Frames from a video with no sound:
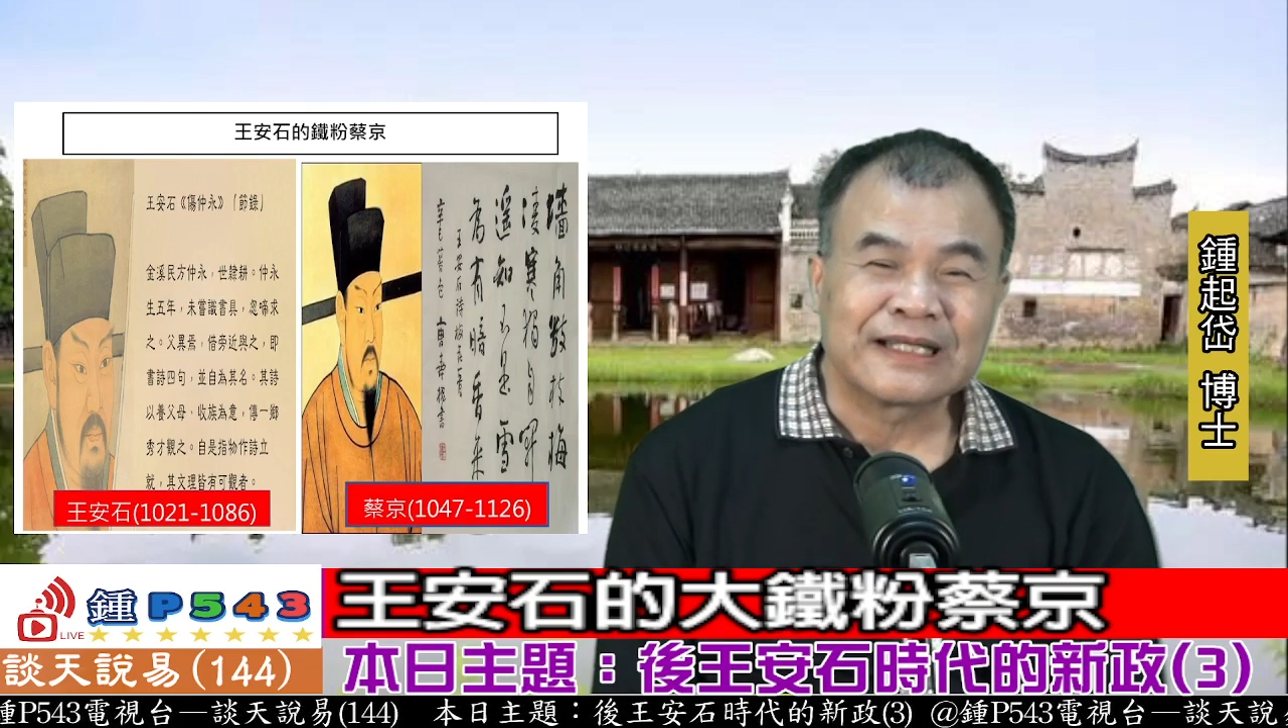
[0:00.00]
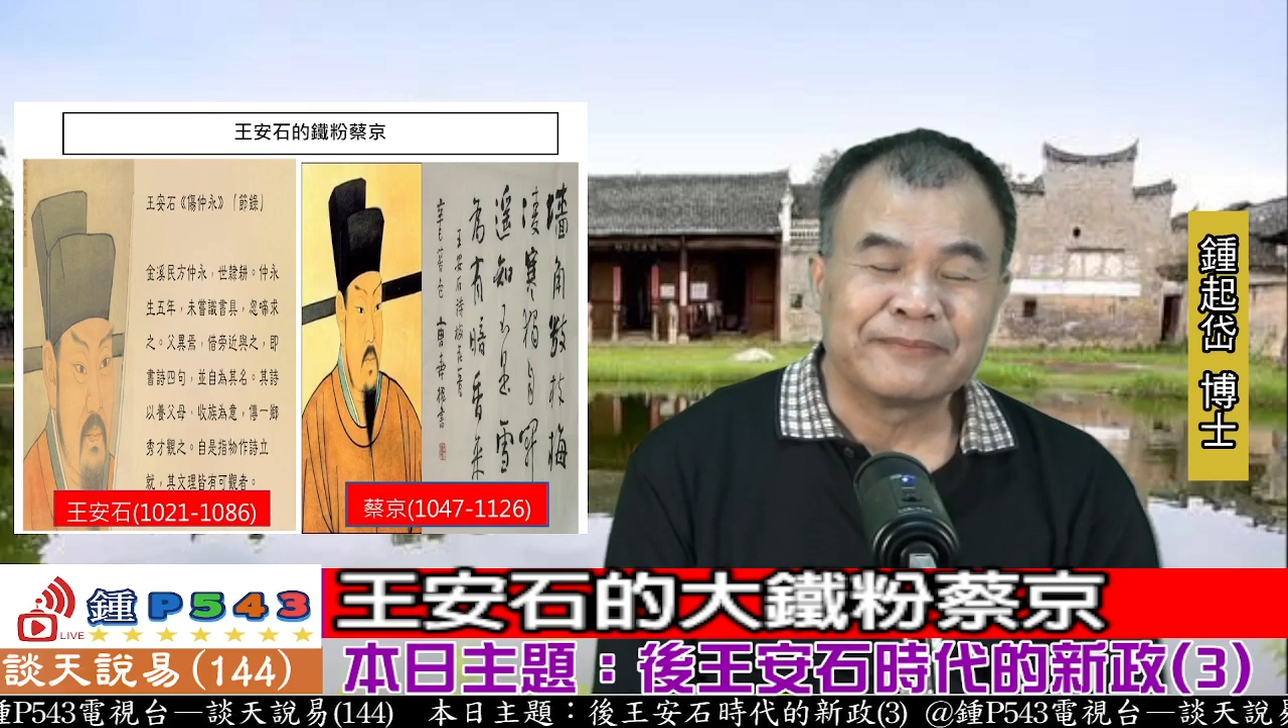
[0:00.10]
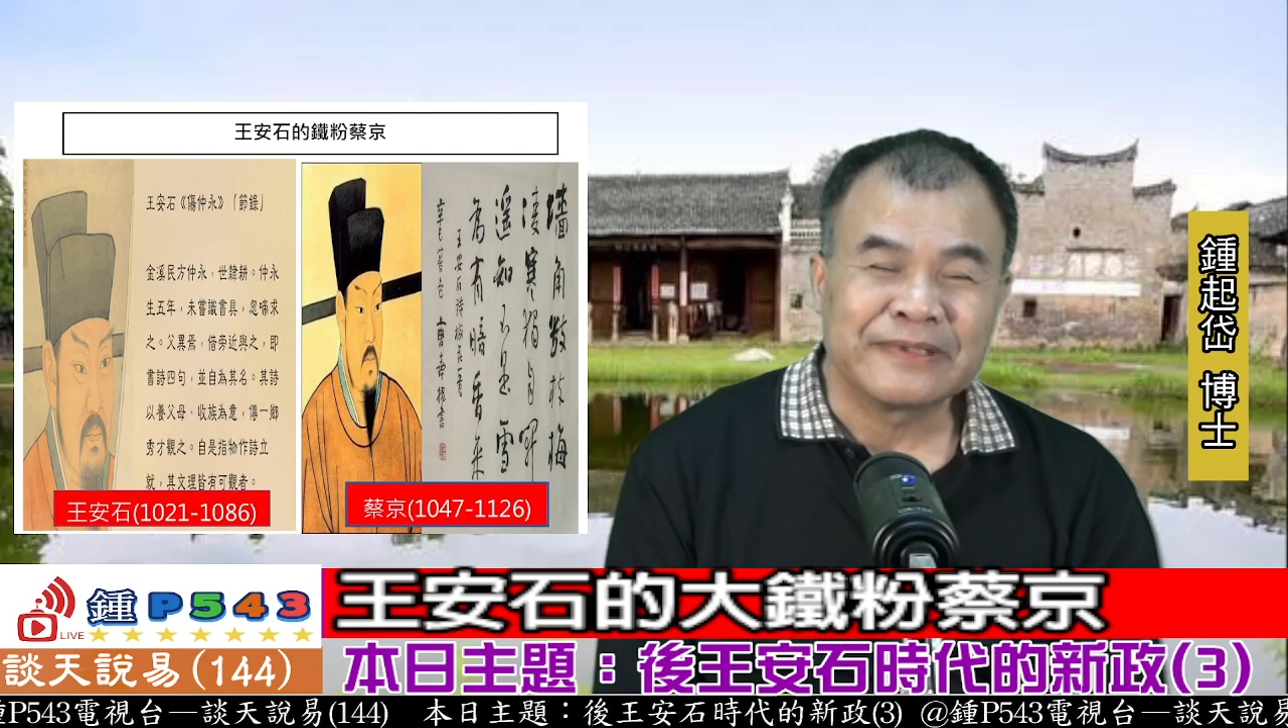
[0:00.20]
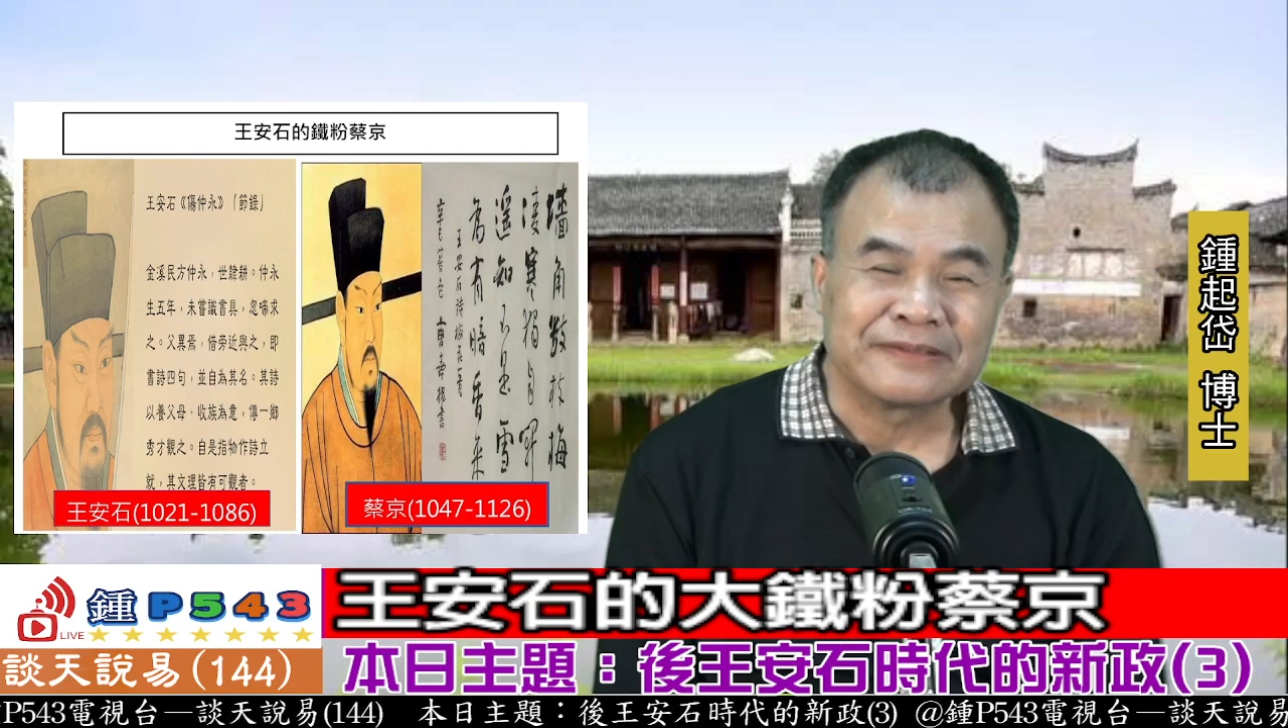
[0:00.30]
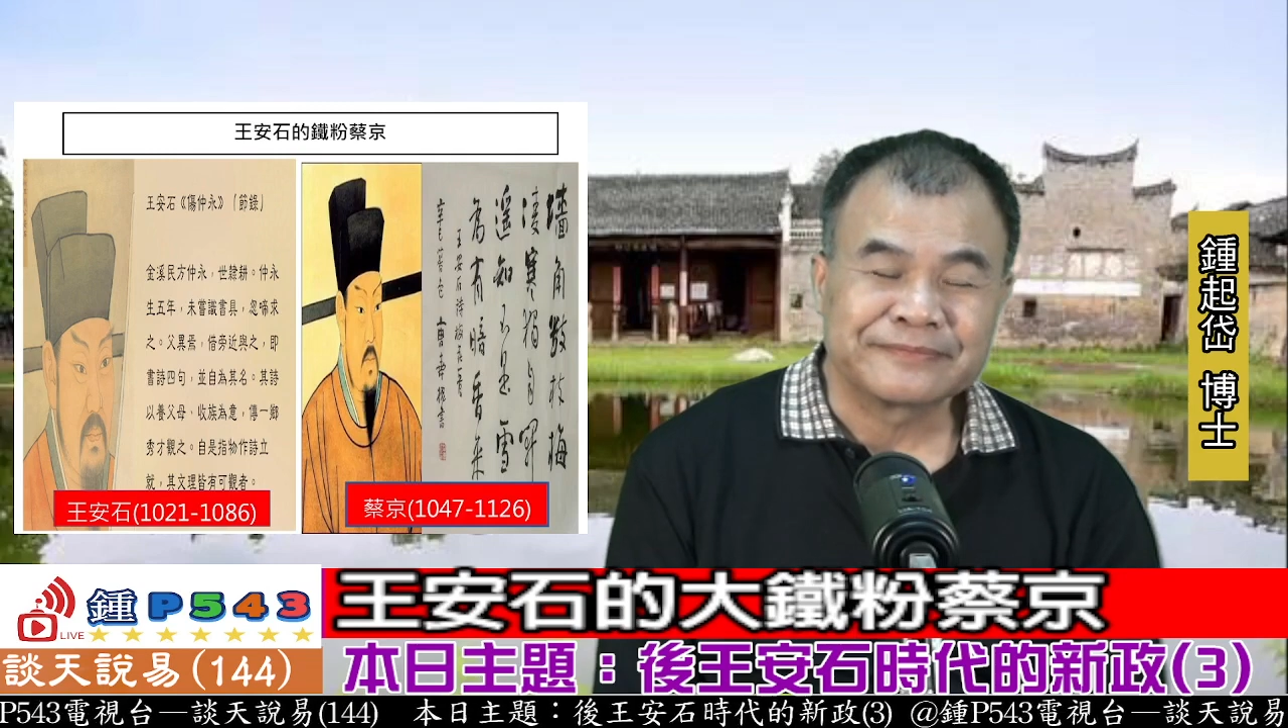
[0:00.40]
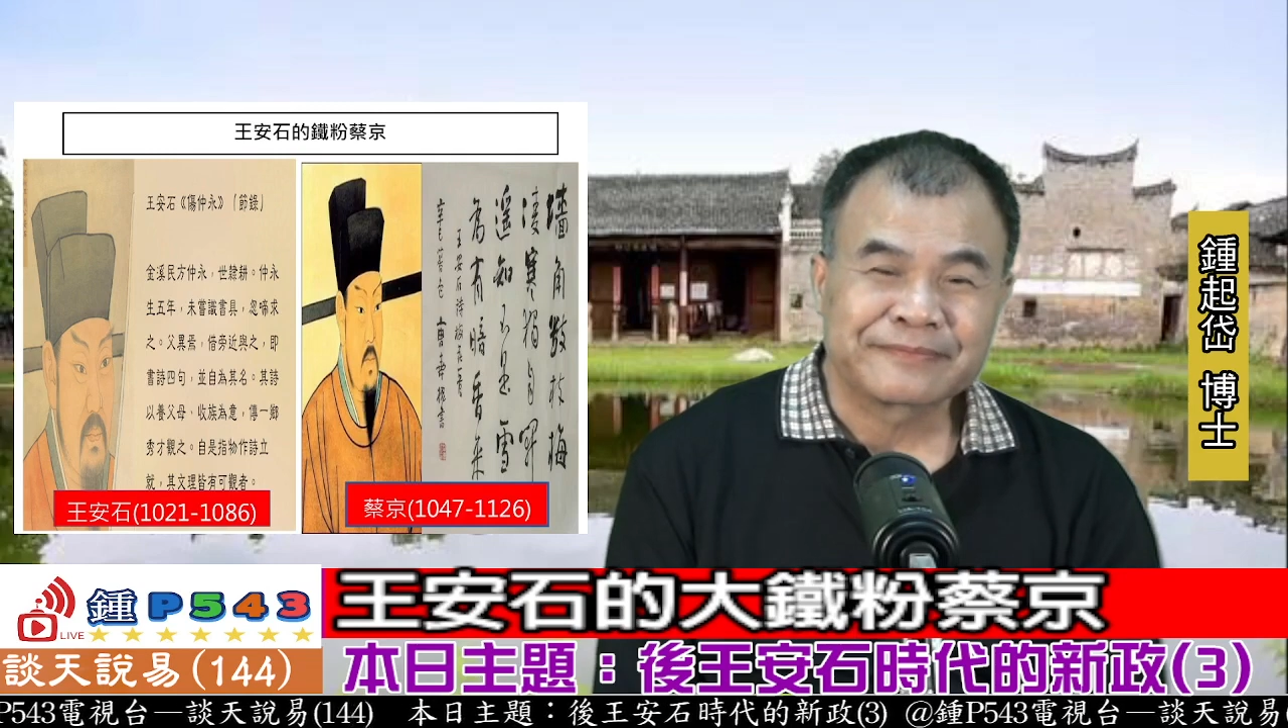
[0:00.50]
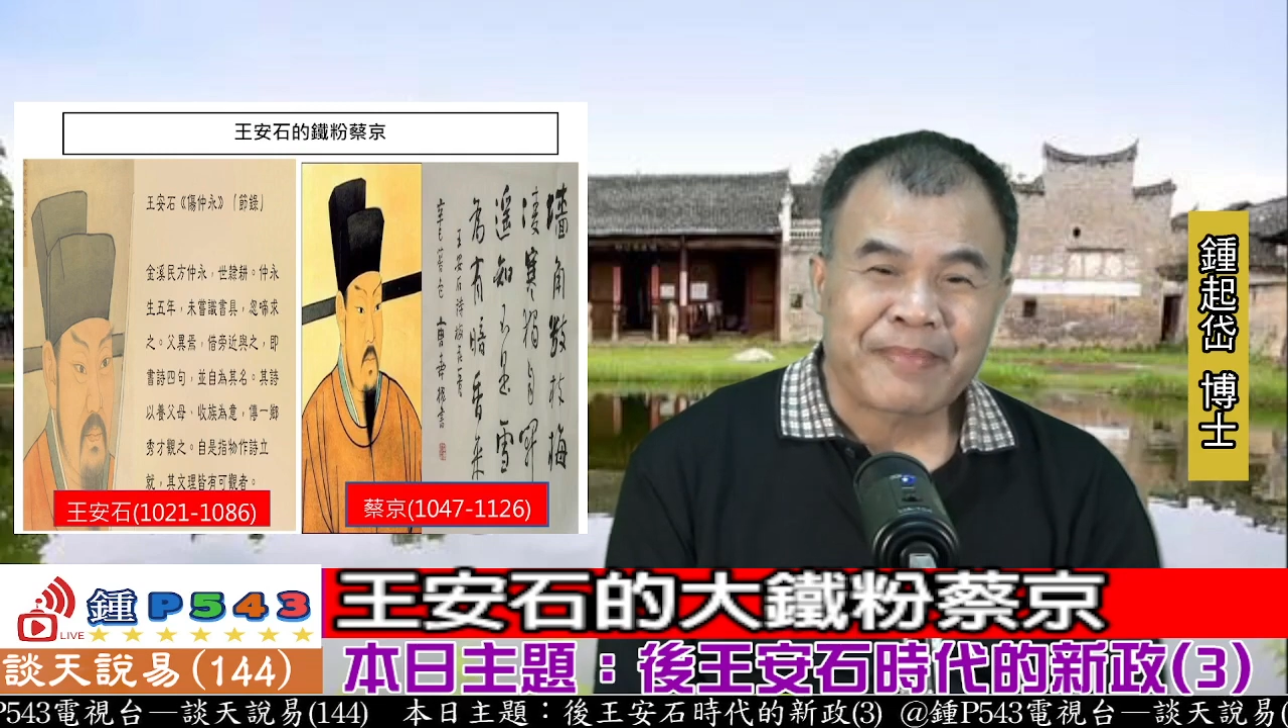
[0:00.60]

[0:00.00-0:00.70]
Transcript: 蔡卞，